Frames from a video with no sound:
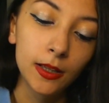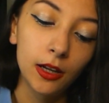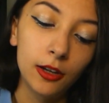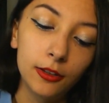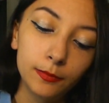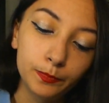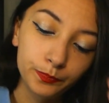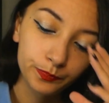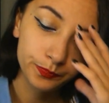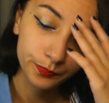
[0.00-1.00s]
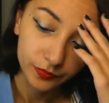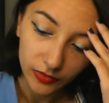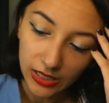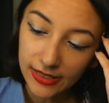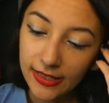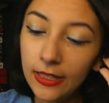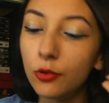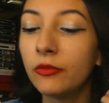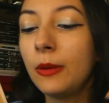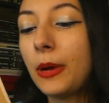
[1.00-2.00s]
Euh, ici,
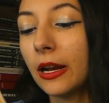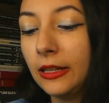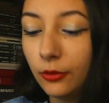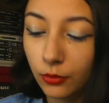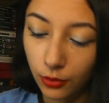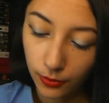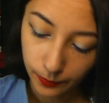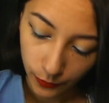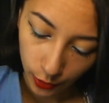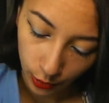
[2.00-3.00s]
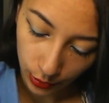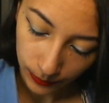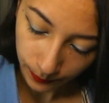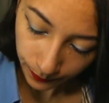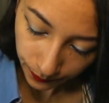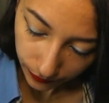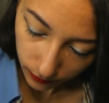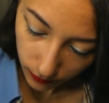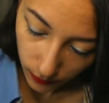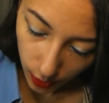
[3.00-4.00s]
on va parler donc de
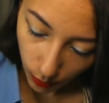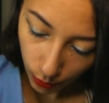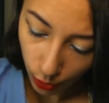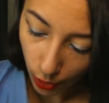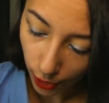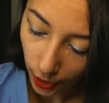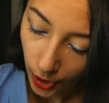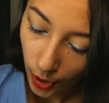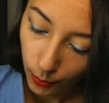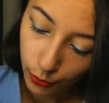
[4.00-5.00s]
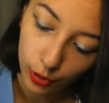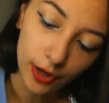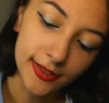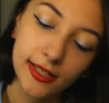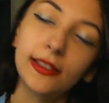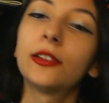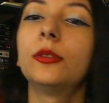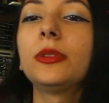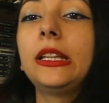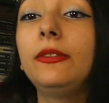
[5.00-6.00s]
Muller. Muller, c'est un
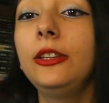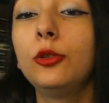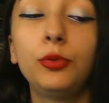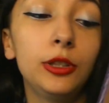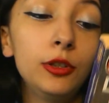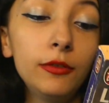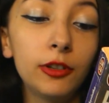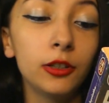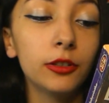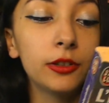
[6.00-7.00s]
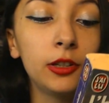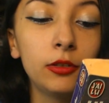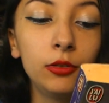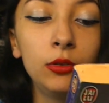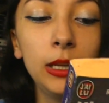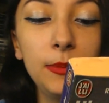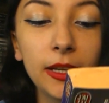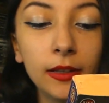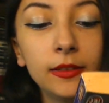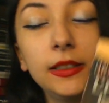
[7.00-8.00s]
homme qui vit depuis 9 ans dans le
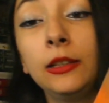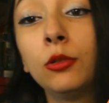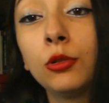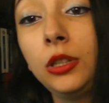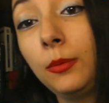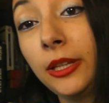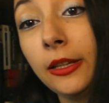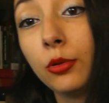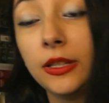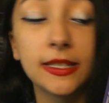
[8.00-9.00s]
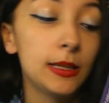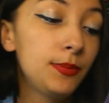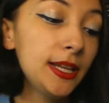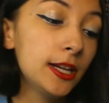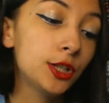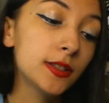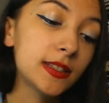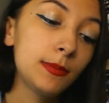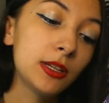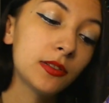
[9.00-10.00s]
labyrinthe. Il le connaît bien, il connaît ses pièges,
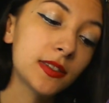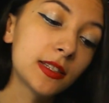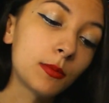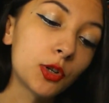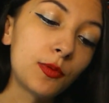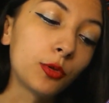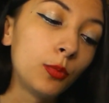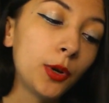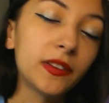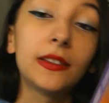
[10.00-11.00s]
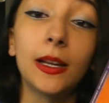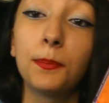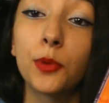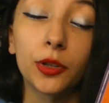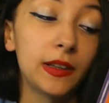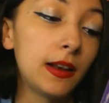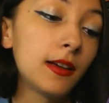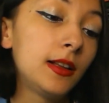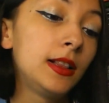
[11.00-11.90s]
ses méandres, ses emmanchements trompeurs, ses trappes mortelles.